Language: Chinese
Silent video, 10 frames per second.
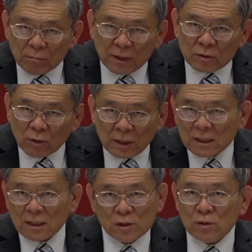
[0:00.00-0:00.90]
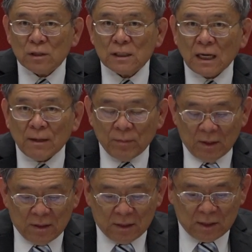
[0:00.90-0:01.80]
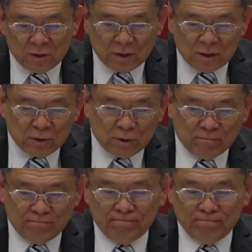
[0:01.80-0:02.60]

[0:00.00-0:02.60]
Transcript: 并投靠他的十字架，以致得救。